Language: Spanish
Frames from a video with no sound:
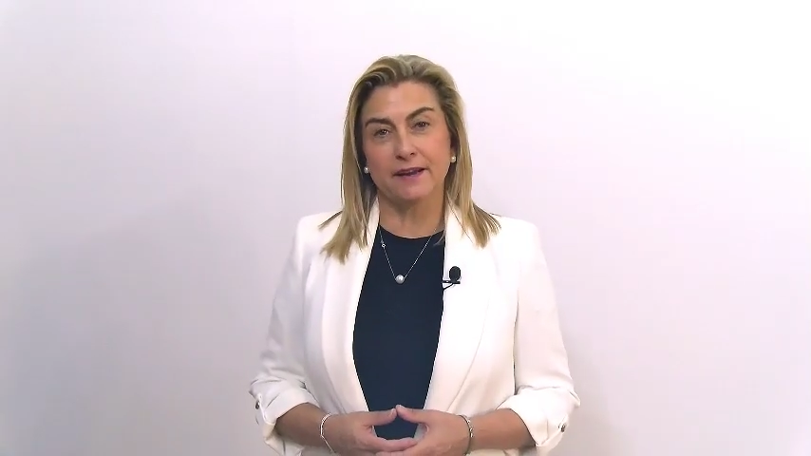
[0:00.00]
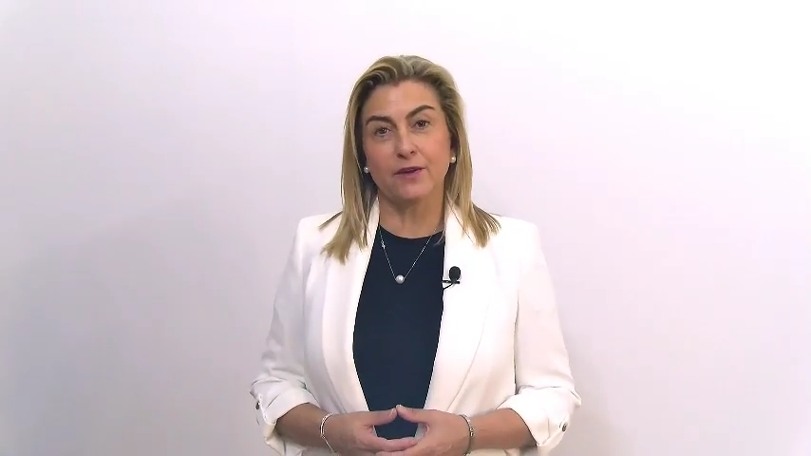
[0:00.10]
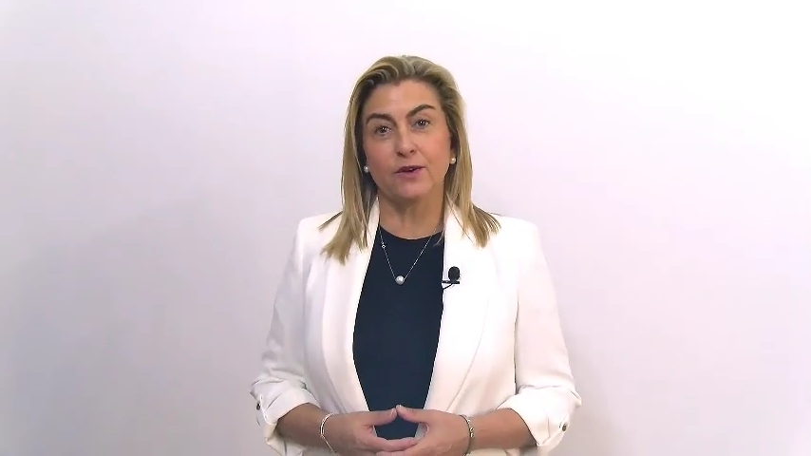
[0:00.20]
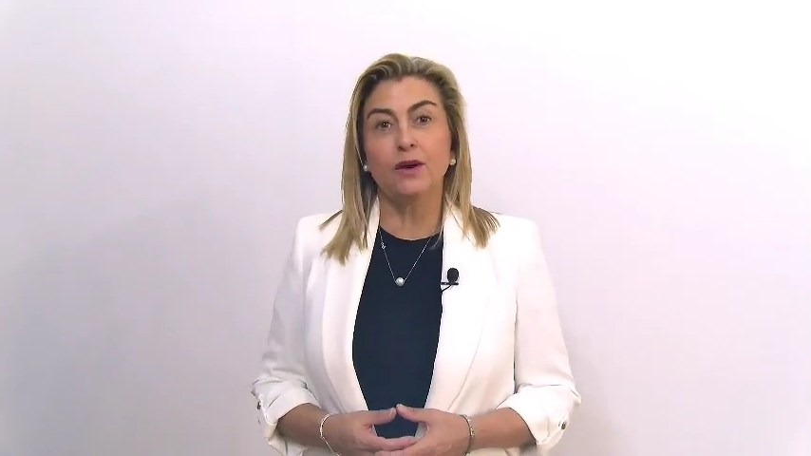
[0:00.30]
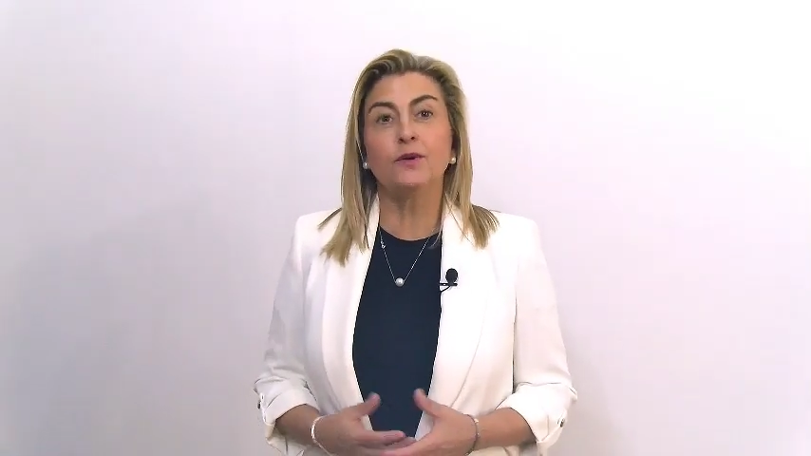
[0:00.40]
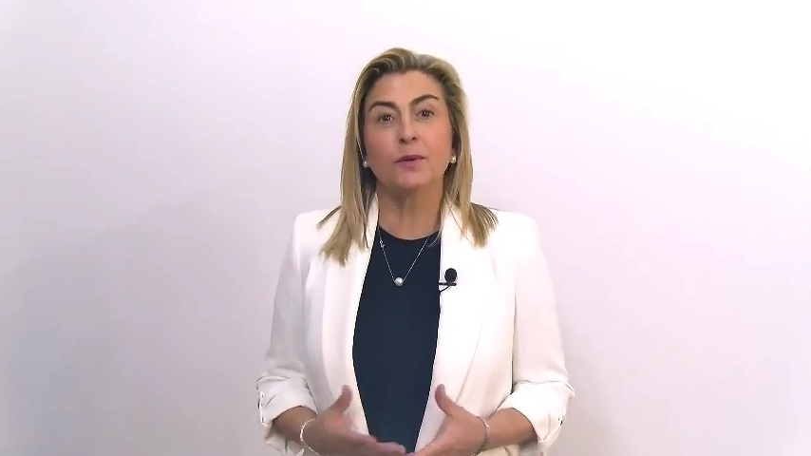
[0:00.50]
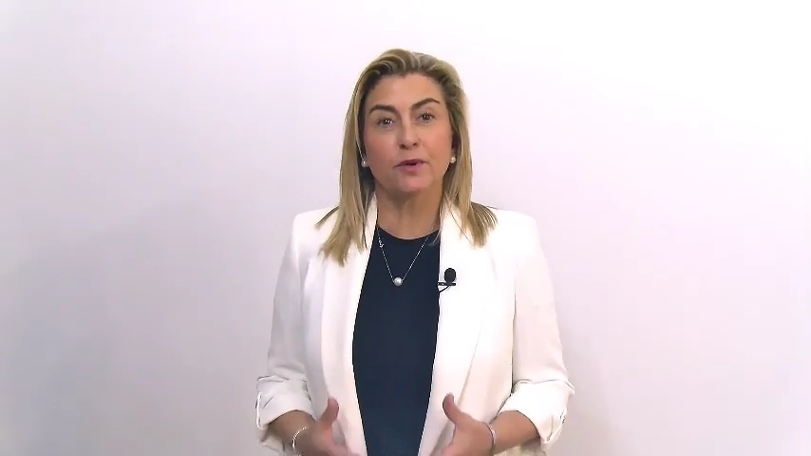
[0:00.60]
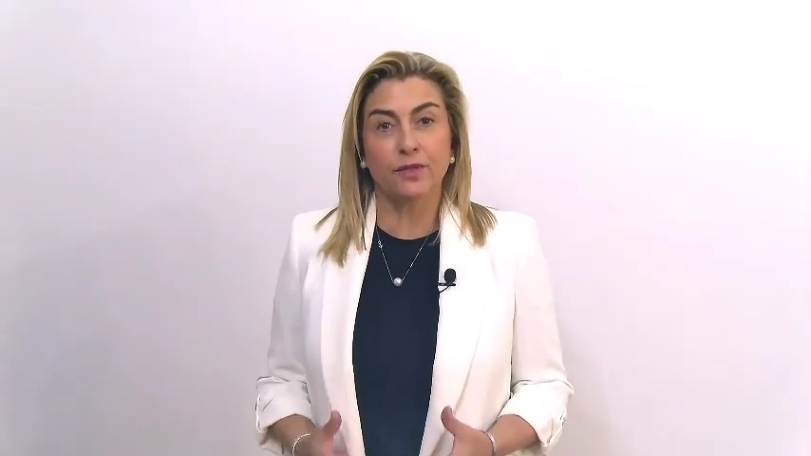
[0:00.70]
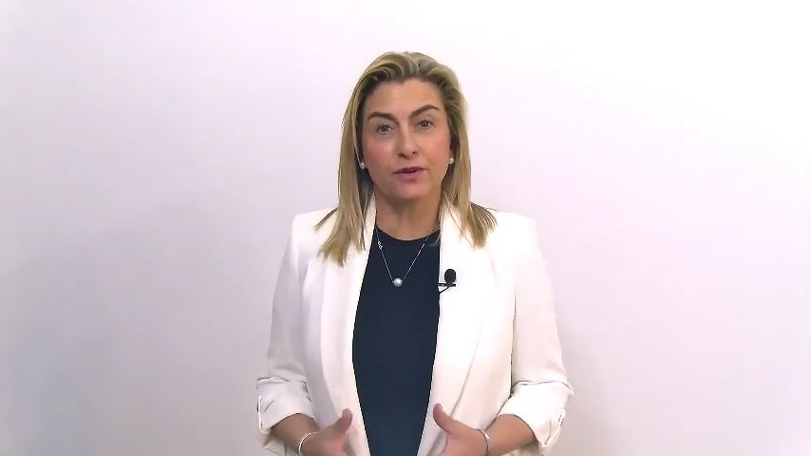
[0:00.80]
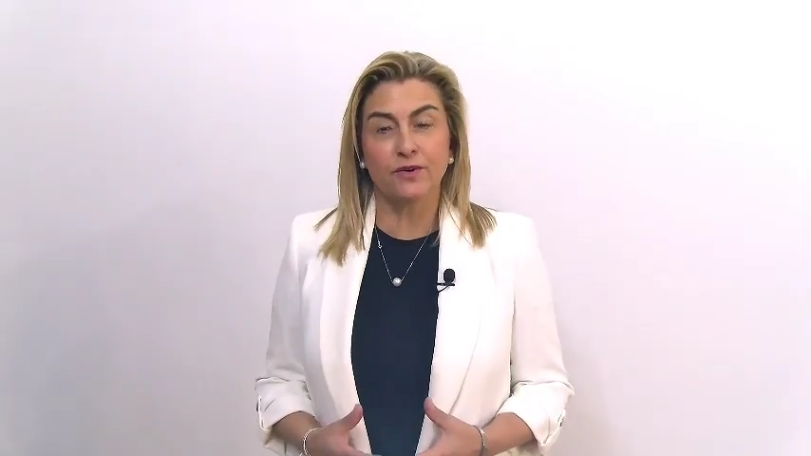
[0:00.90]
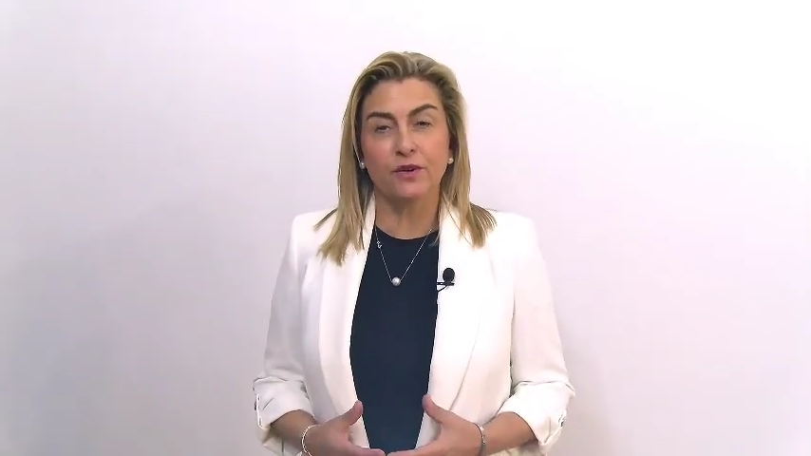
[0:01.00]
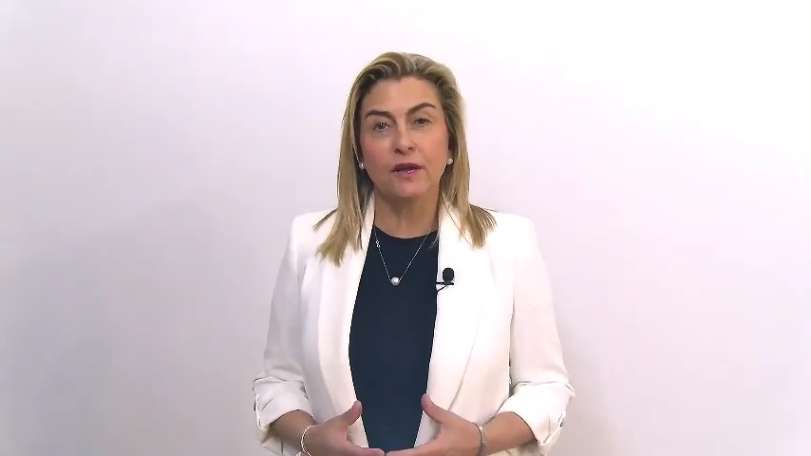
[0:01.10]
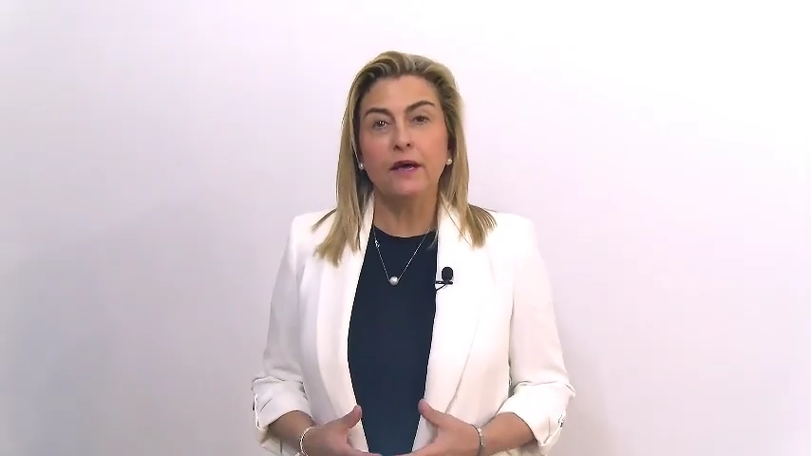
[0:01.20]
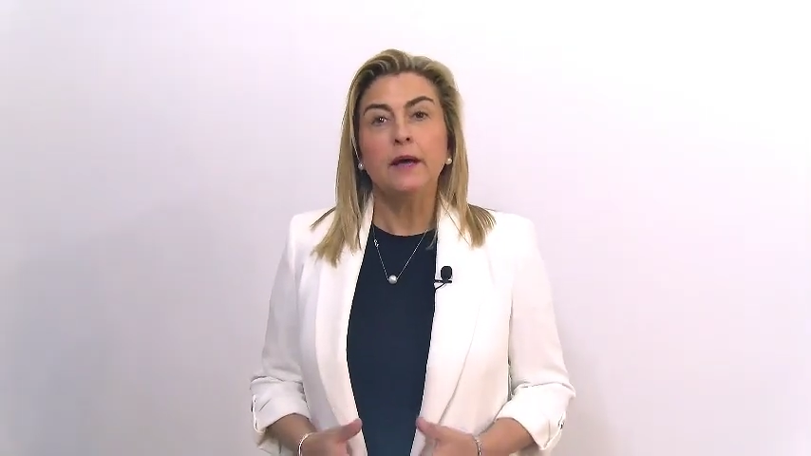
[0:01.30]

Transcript: Regional una moción